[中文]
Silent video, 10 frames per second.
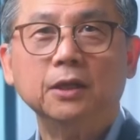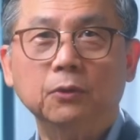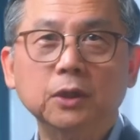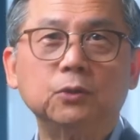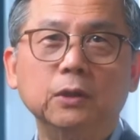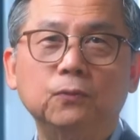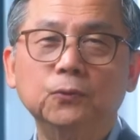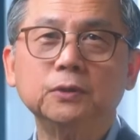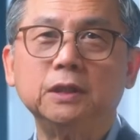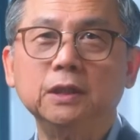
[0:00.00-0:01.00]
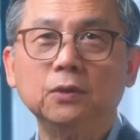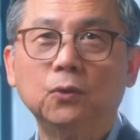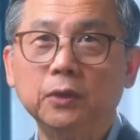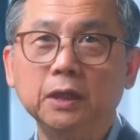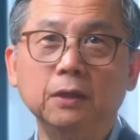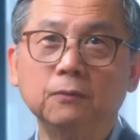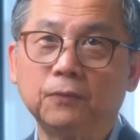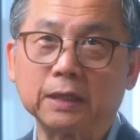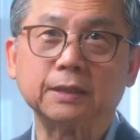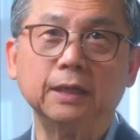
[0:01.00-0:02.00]
有一对夫妻婚姻
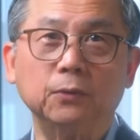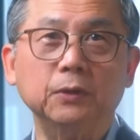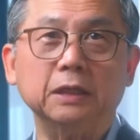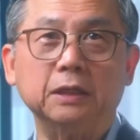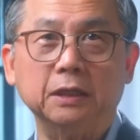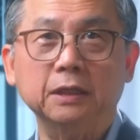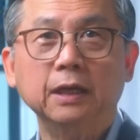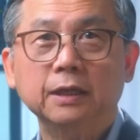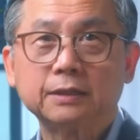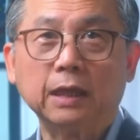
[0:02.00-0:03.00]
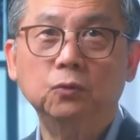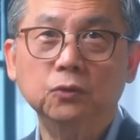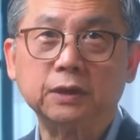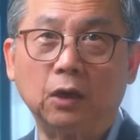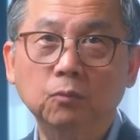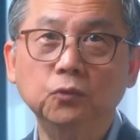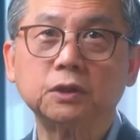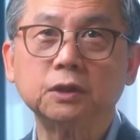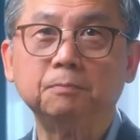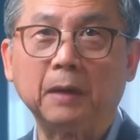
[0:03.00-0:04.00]
发生了问题，丈夫找牧
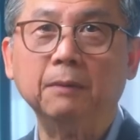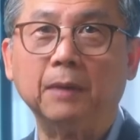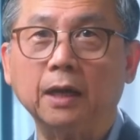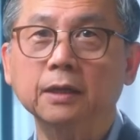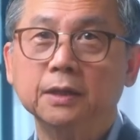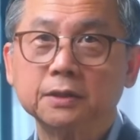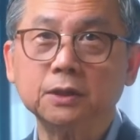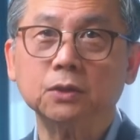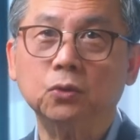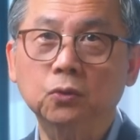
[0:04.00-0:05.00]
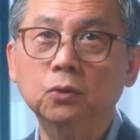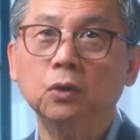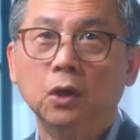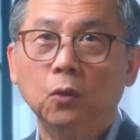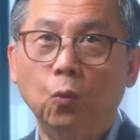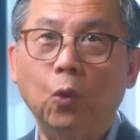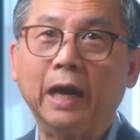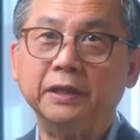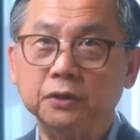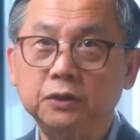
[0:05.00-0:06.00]
师帮忙，试图
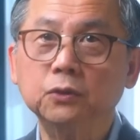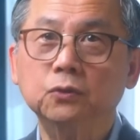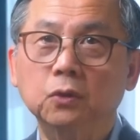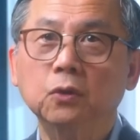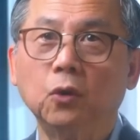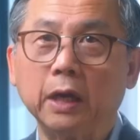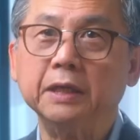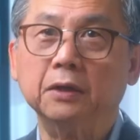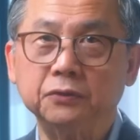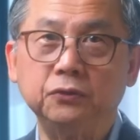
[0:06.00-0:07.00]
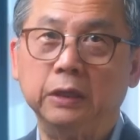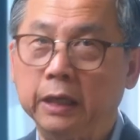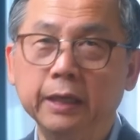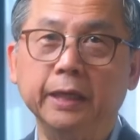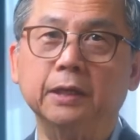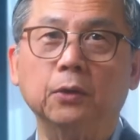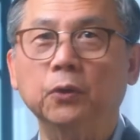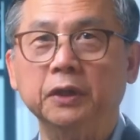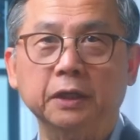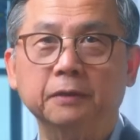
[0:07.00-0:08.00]
挽救快要决裂的
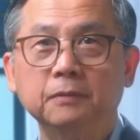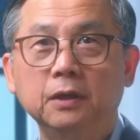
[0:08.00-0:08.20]
婚姻。